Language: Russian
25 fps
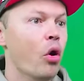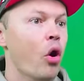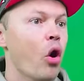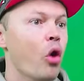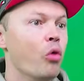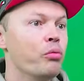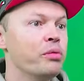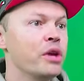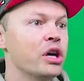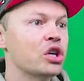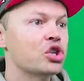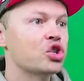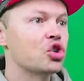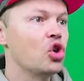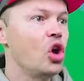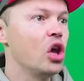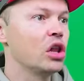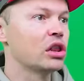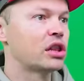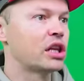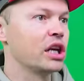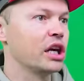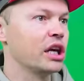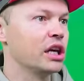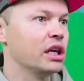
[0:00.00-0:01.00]
О, у меня
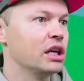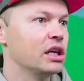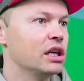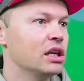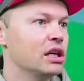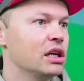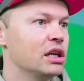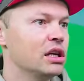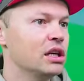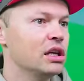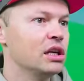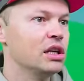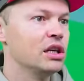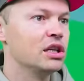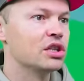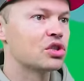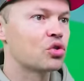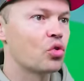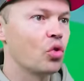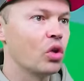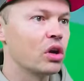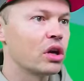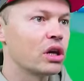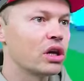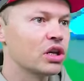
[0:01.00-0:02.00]
желтый.
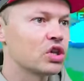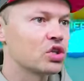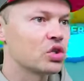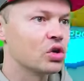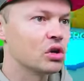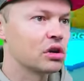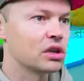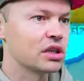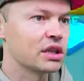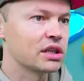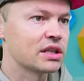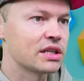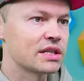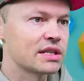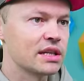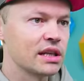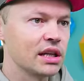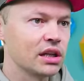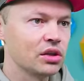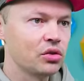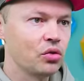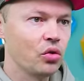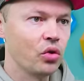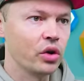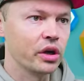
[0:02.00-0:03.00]
Сколько желтый? Это
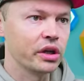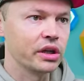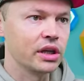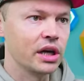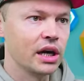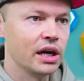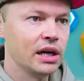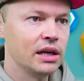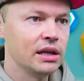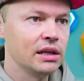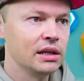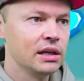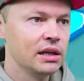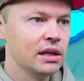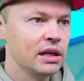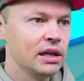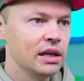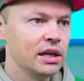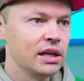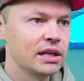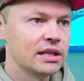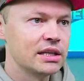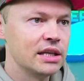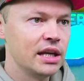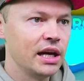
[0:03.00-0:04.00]
золотой, да?
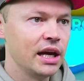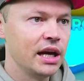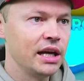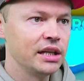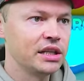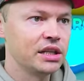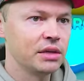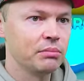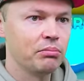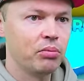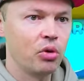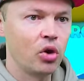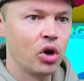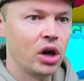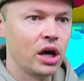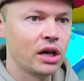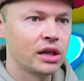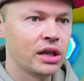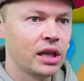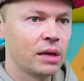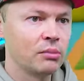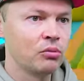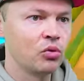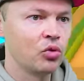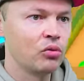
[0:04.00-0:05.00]
Если эти по
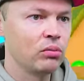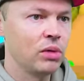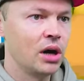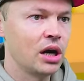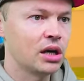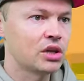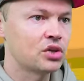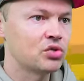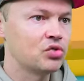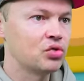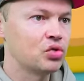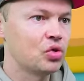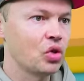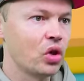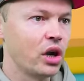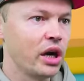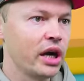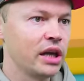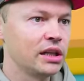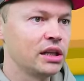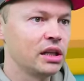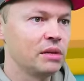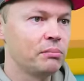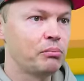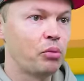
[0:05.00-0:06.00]
одному баксу, то
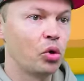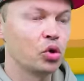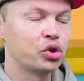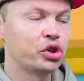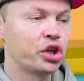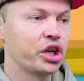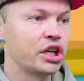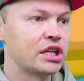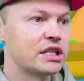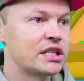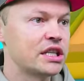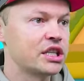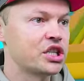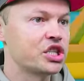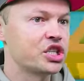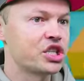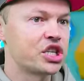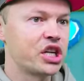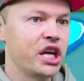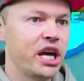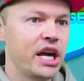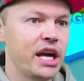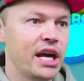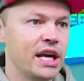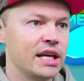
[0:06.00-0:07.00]
этот по
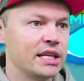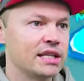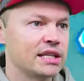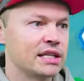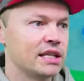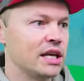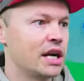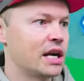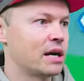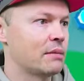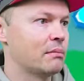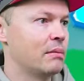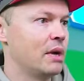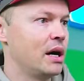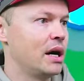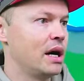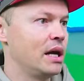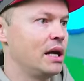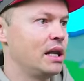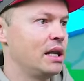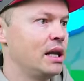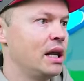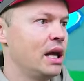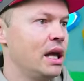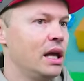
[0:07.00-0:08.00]
36.
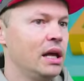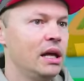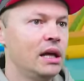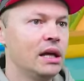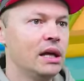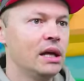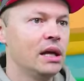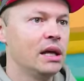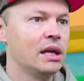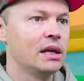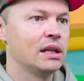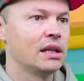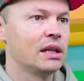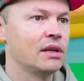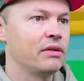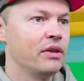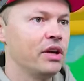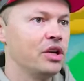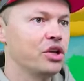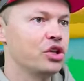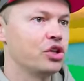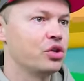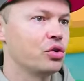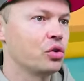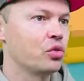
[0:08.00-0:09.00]
Нормально.
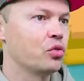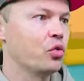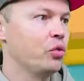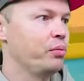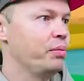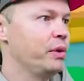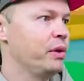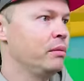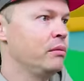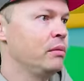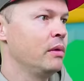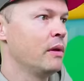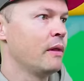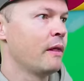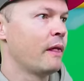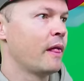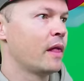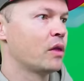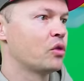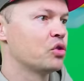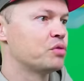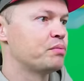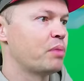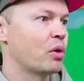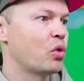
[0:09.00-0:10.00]
Давай еще купим. То
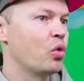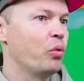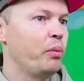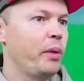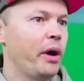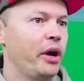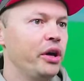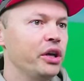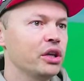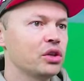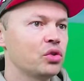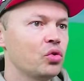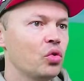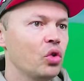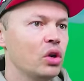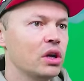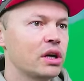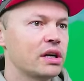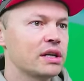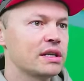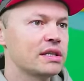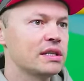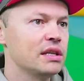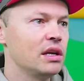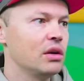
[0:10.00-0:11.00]
есть покупаю я
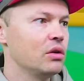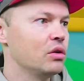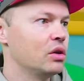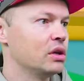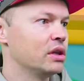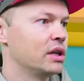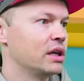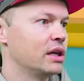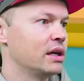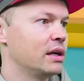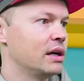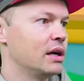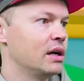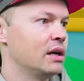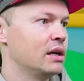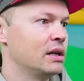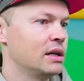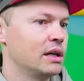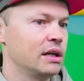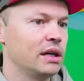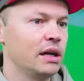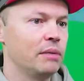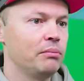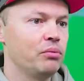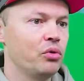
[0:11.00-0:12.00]
только зеленые.
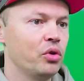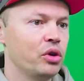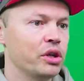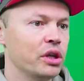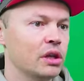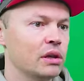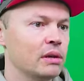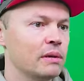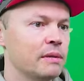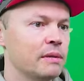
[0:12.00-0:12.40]
Ага, я понял.